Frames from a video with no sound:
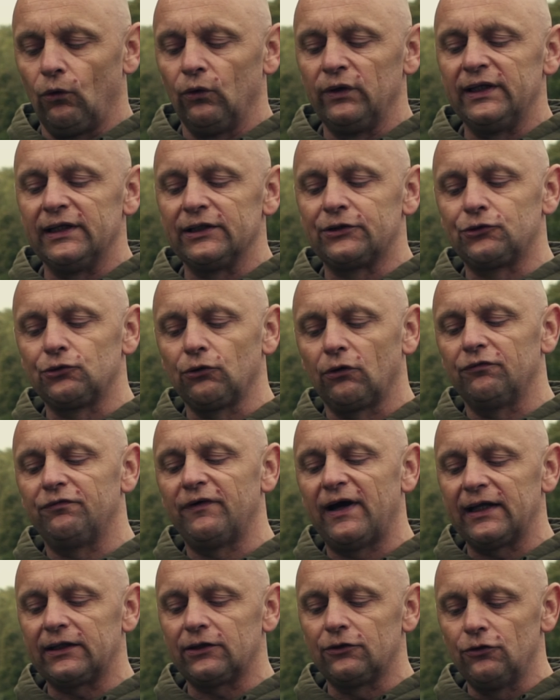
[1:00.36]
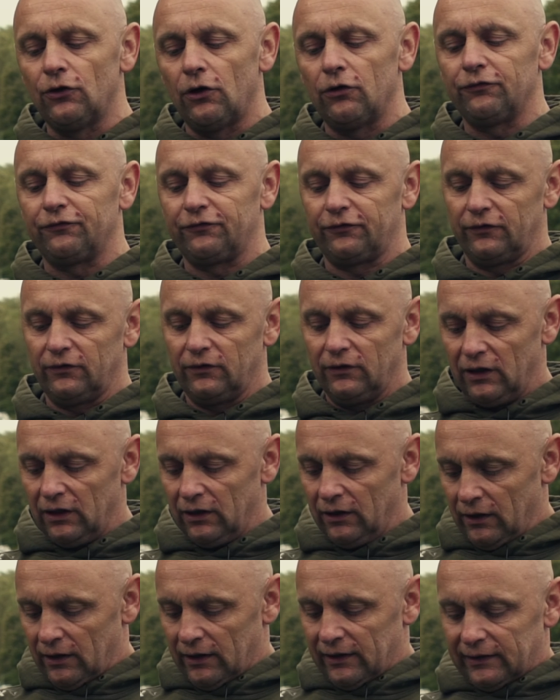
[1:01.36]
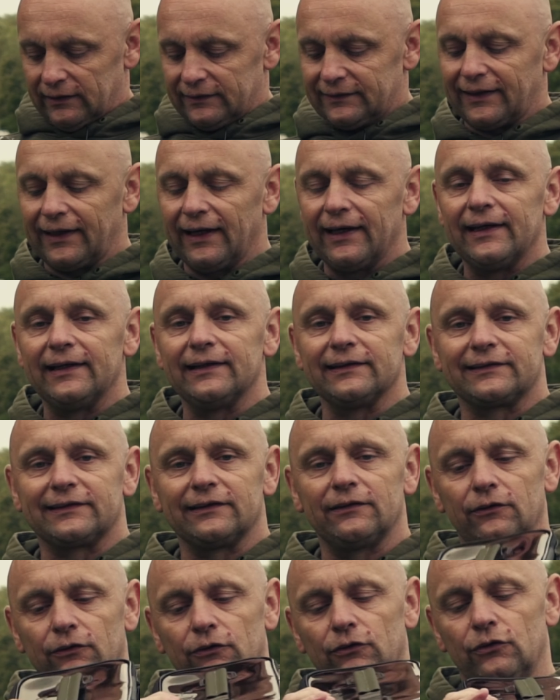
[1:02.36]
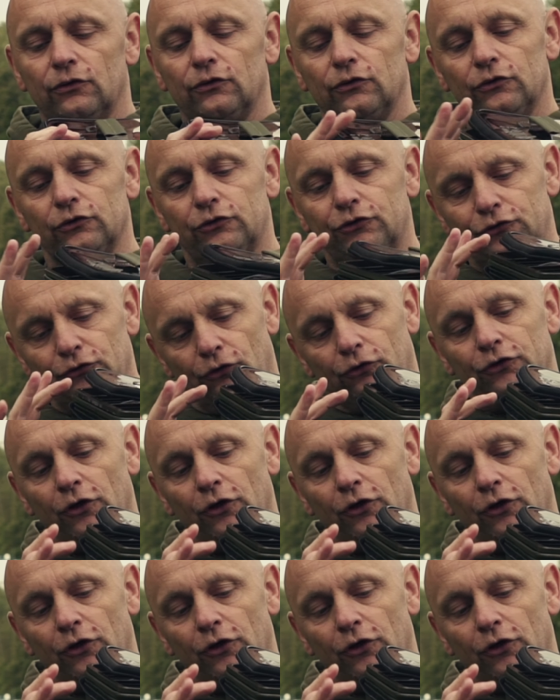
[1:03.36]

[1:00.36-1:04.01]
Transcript: on est sur 29, 13 sur